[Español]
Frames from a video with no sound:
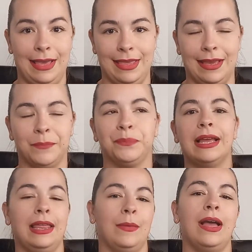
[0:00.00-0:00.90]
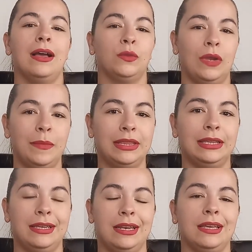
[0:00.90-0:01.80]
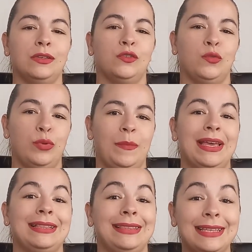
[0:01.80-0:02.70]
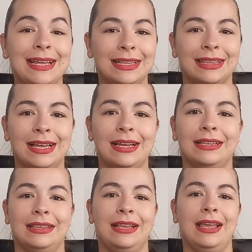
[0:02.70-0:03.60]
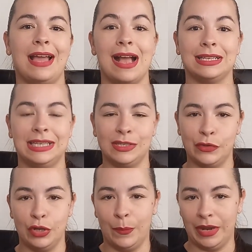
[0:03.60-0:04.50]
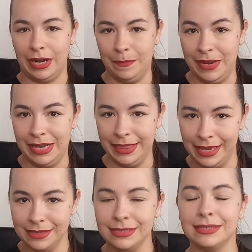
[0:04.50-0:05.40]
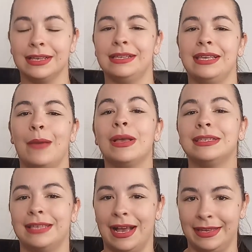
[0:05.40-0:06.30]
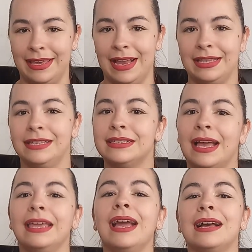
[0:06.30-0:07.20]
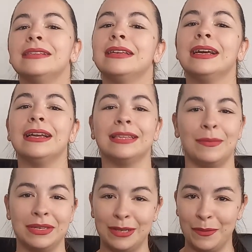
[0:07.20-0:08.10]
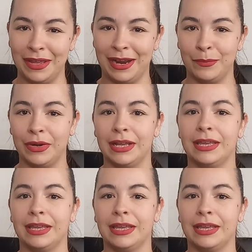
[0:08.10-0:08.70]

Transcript: ella. Además, actualmente tiene su propia tienda de accesorios para el belly dance que se llama Sagial Design, así que también se los voy a dejar por